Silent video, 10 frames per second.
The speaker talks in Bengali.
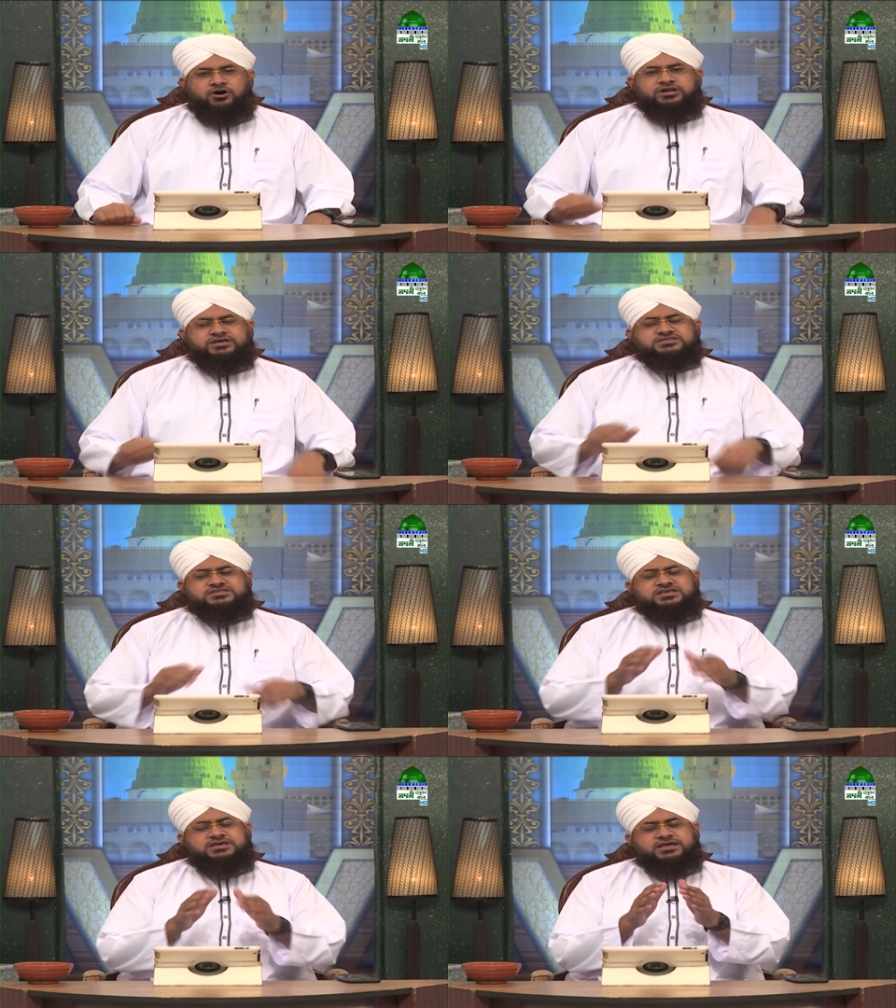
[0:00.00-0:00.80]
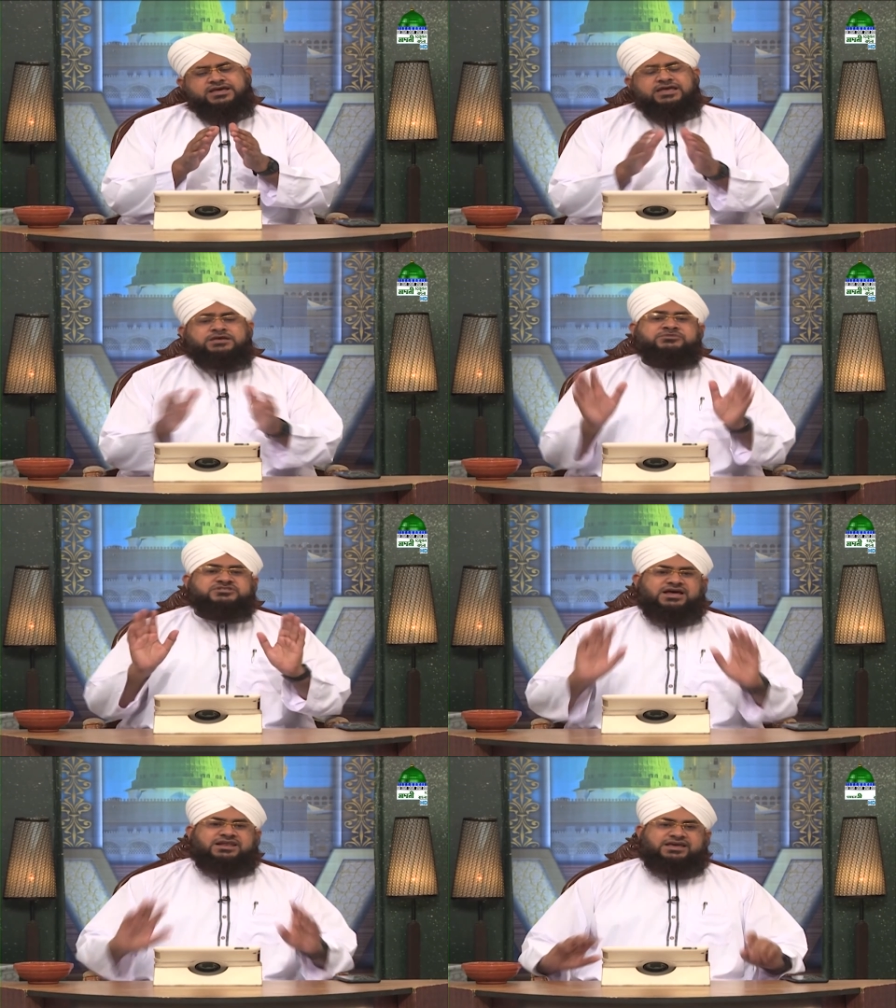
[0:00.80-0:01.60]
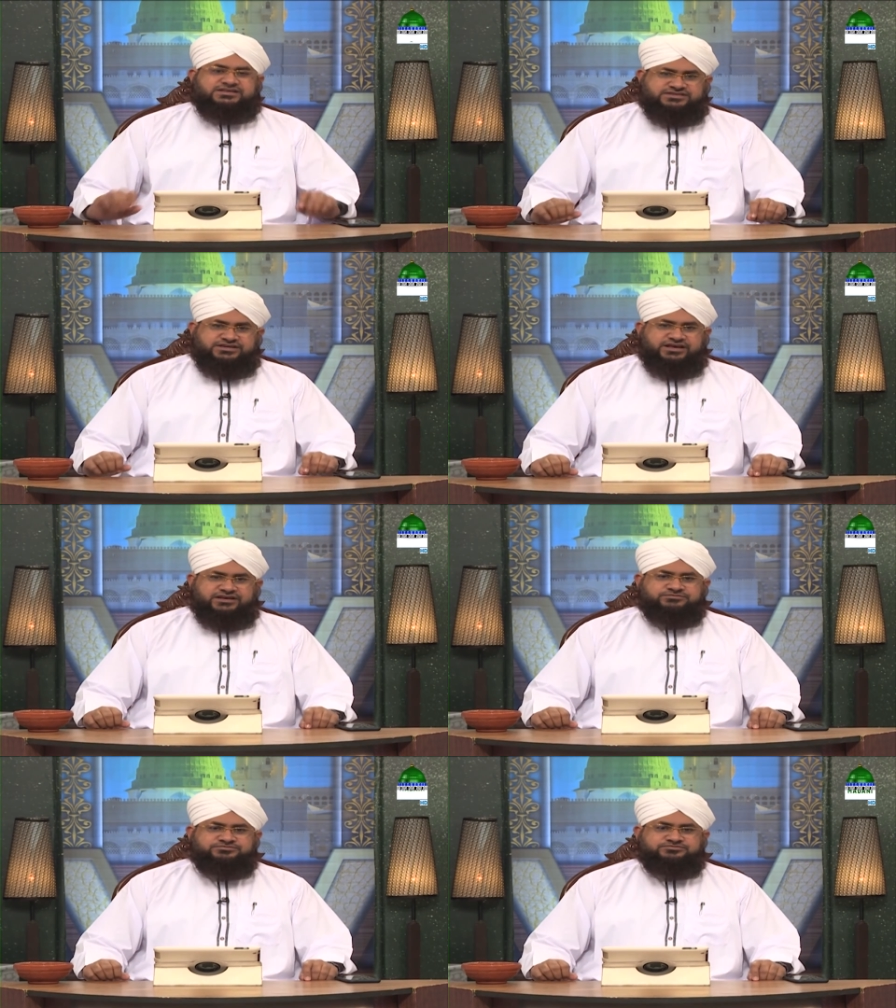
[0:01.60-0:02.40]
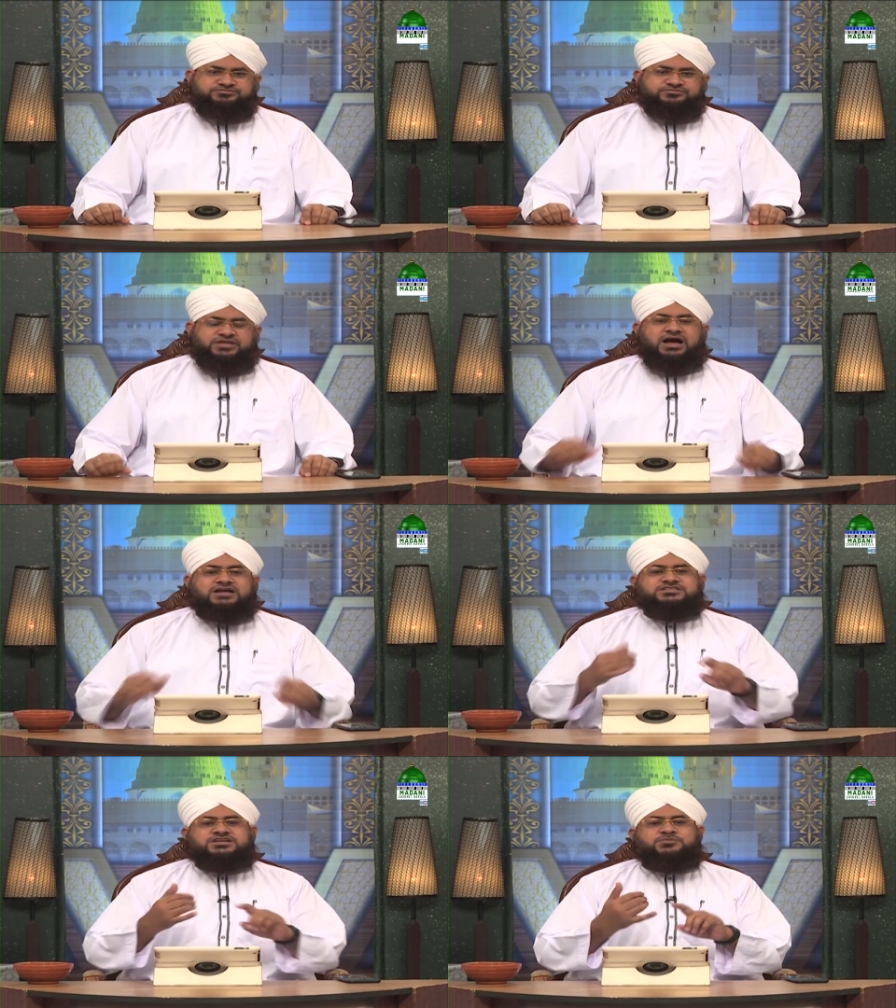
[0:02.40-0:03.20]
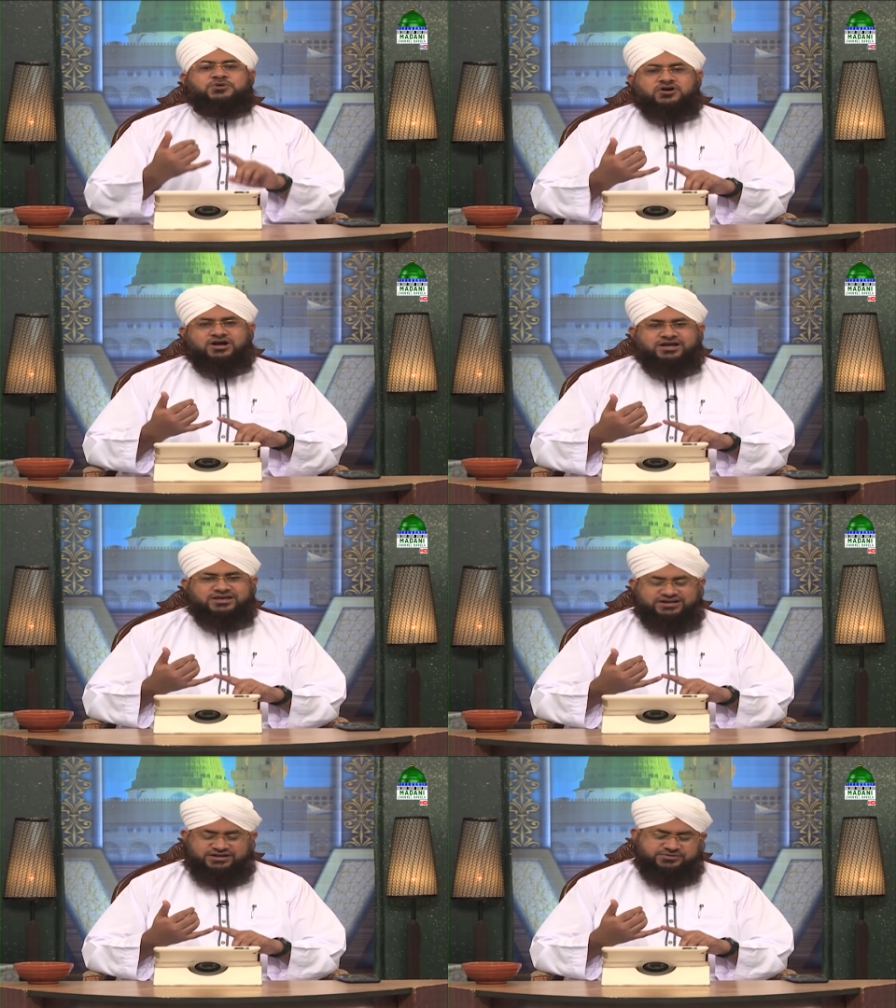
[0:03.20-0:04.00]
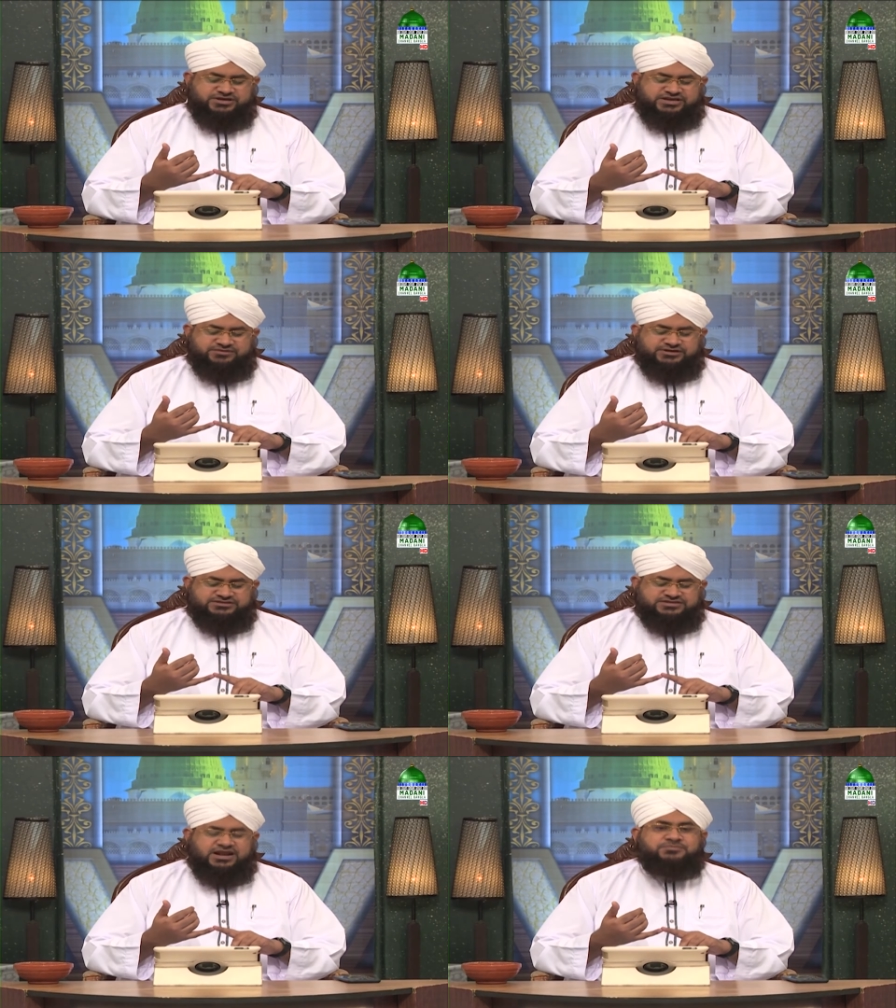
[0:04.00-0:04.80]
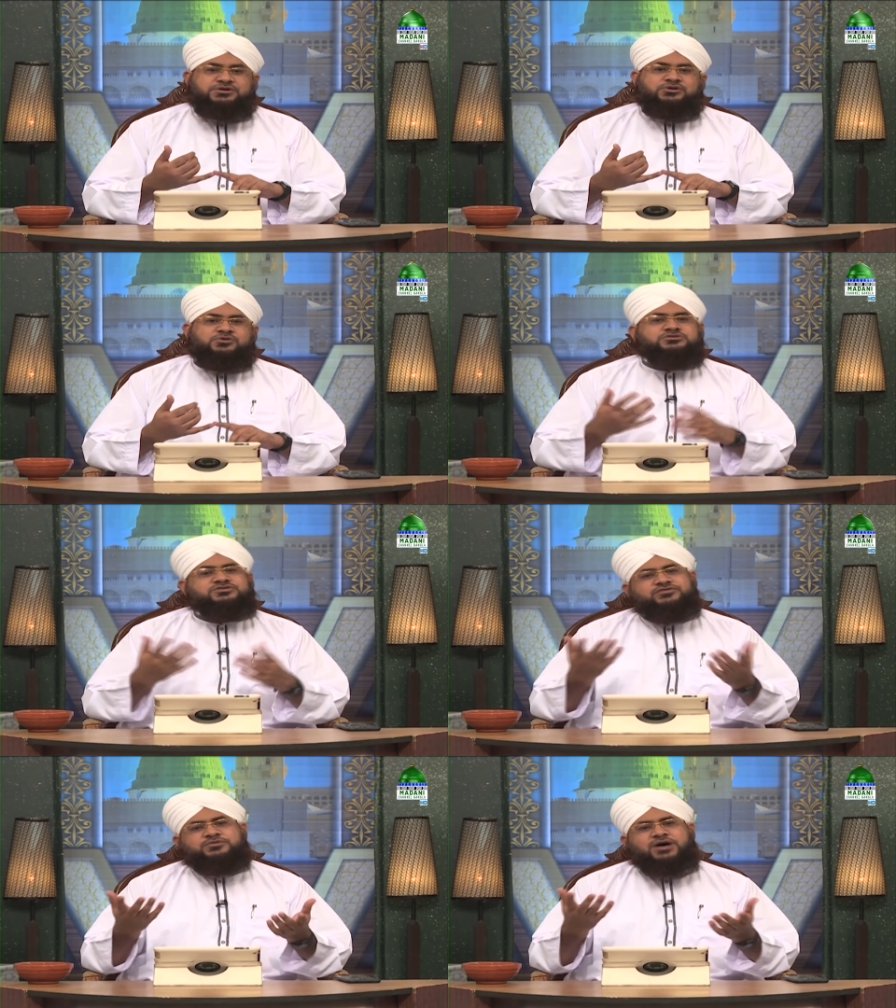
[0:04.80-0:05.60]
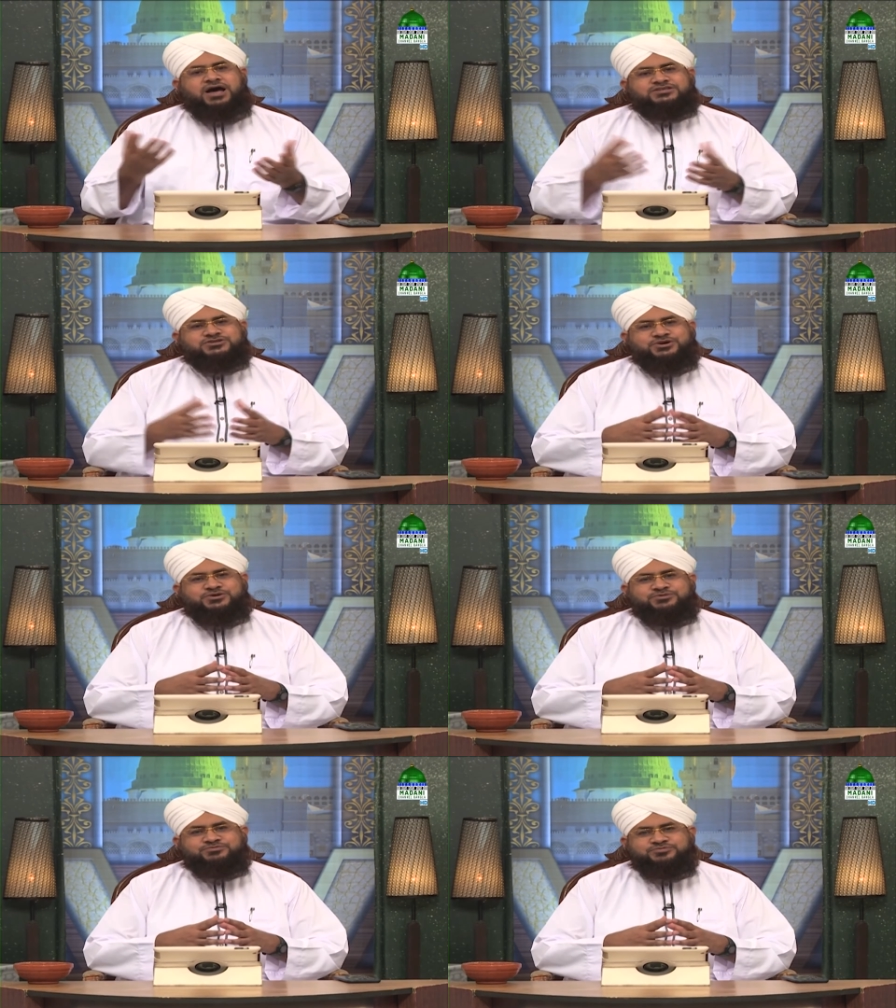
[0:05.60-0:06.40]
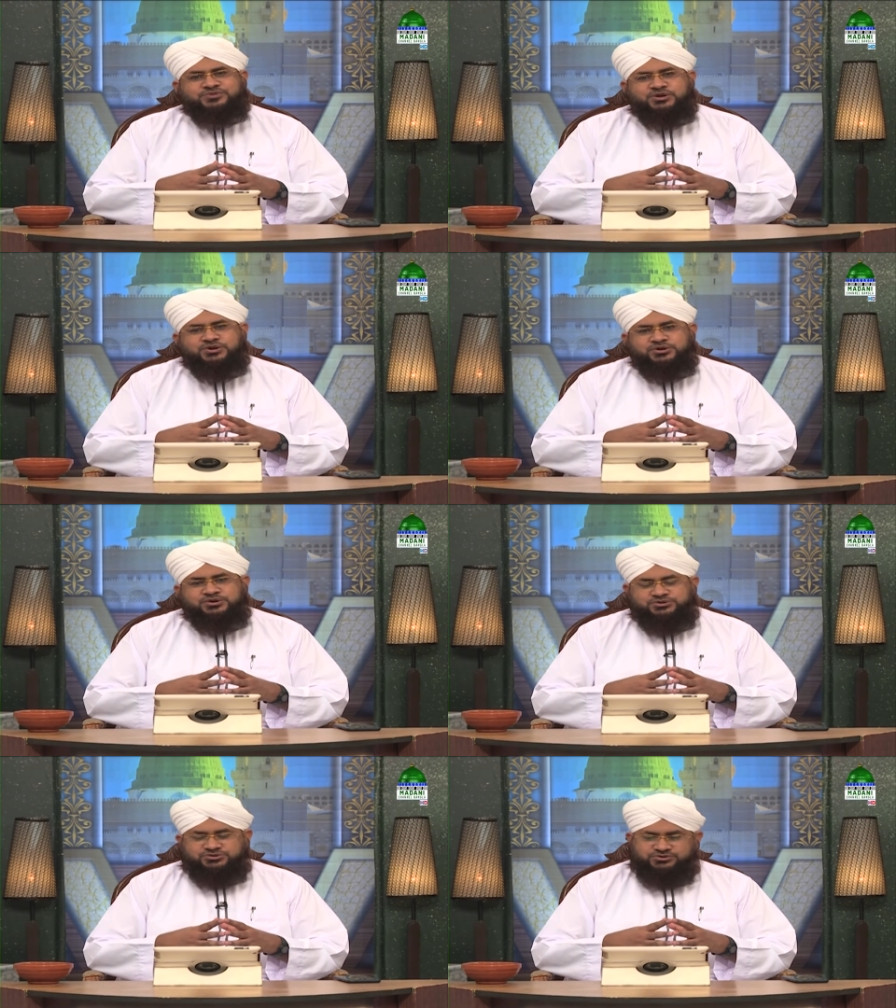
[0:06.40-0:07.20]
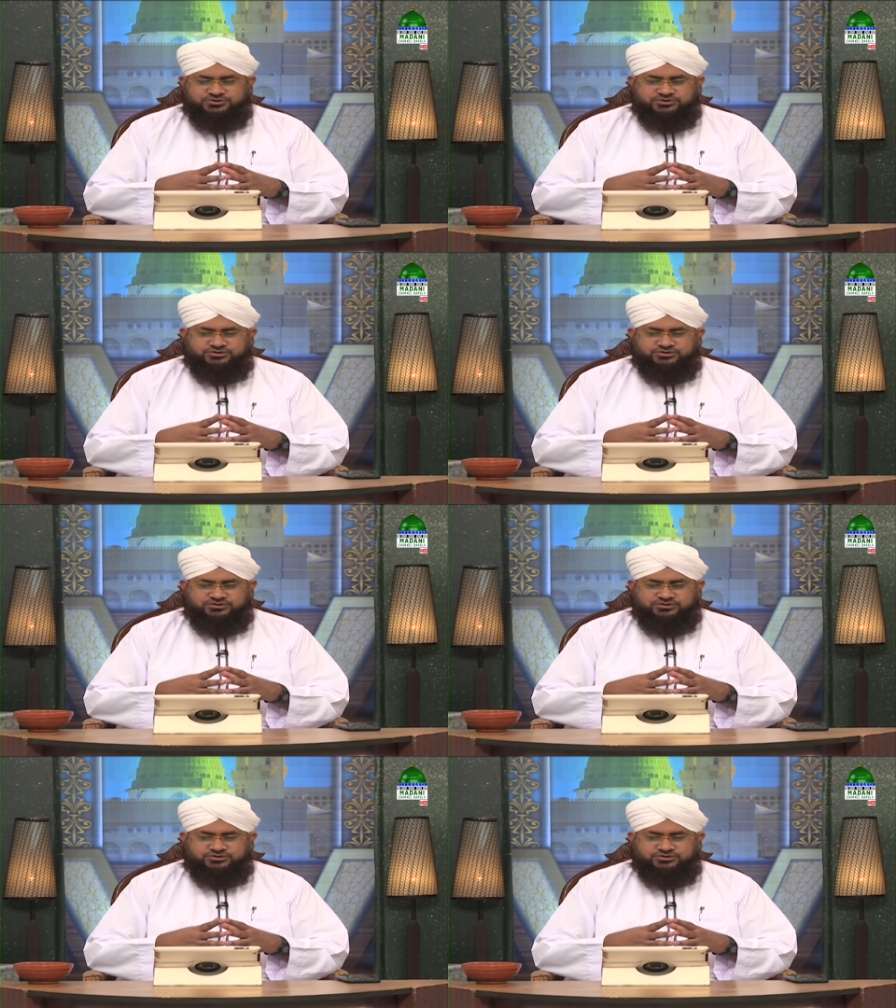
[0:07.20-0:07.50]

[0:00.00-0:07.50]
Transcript: আর তার অনেক উদাহরণ এমন রয়েছে হজের সময় আসলে নবী করিম আলি মানুষকে বললেন যে তোমরা হজ করো তো